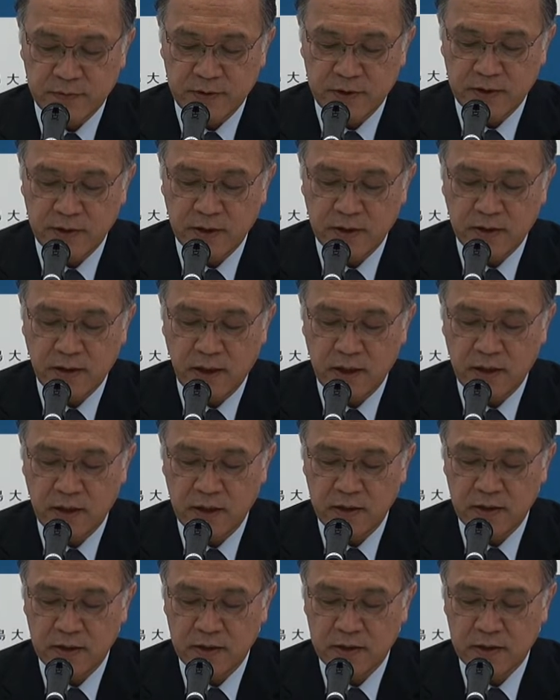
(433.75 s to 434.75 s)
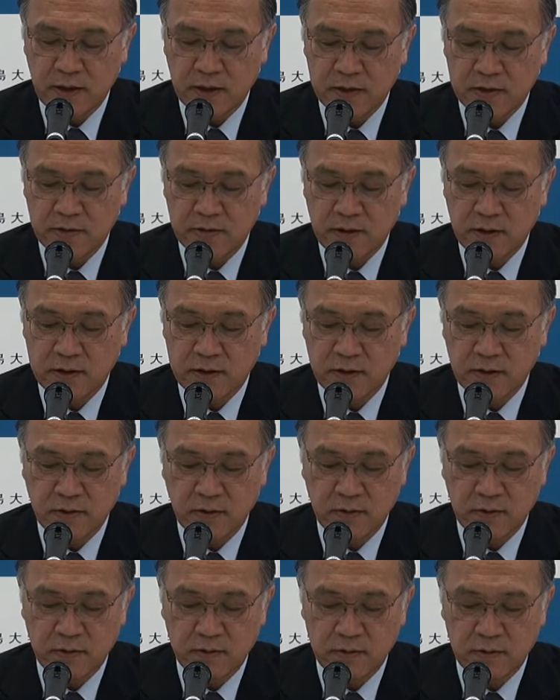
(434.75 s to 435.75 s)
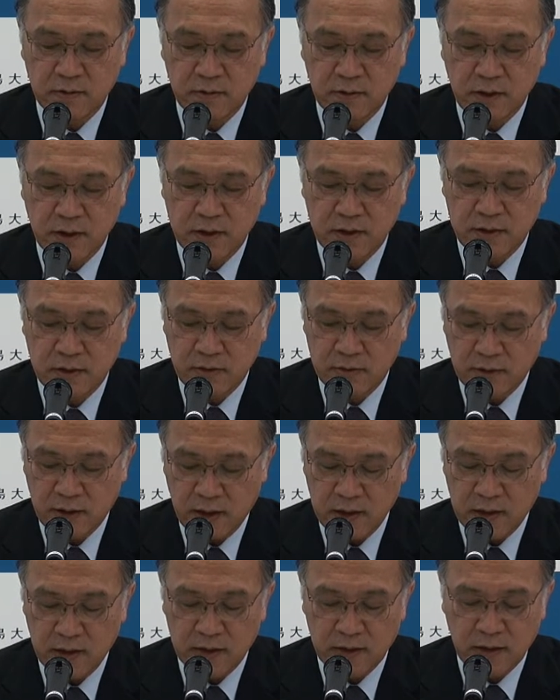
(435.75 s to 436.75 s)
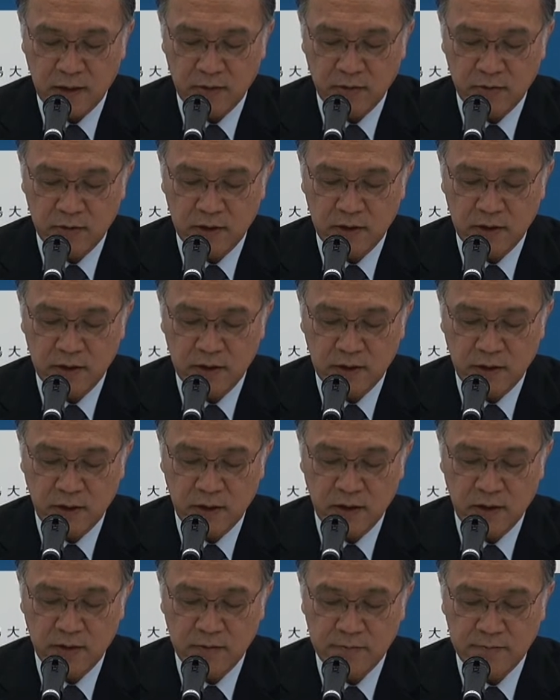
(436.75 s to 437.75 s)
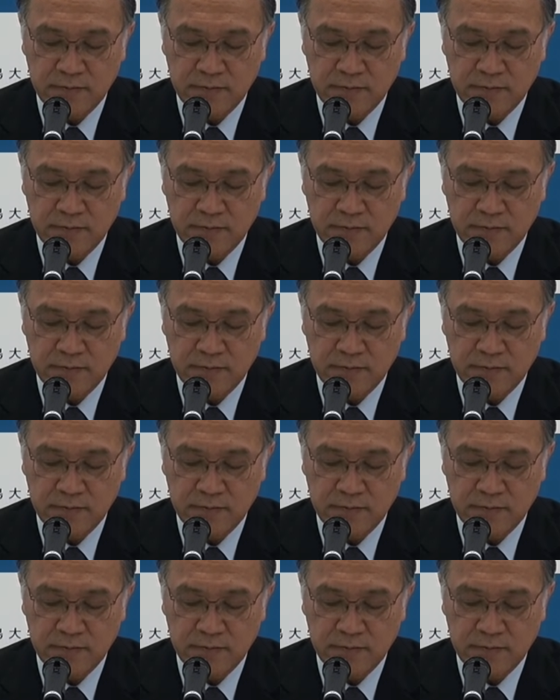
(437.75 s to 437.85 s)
実際に海外に行った人たちをの現地の体験談を聞いて